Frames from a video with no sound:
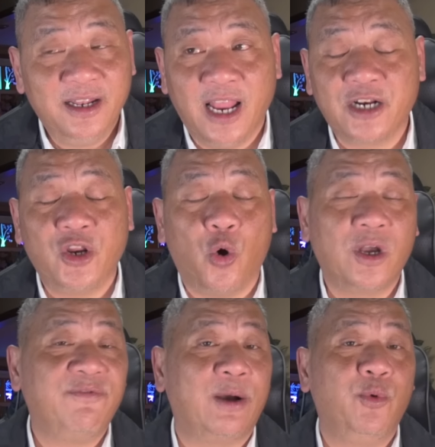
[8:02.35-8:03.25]
Lật đổ
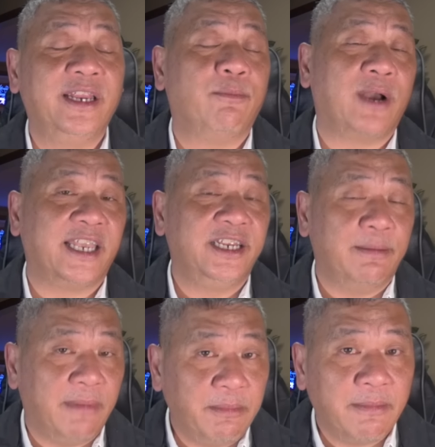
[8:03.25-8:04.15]
cái phán quyết năm
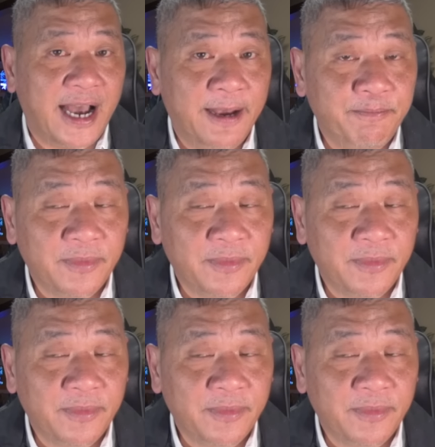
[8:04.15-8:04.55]
1973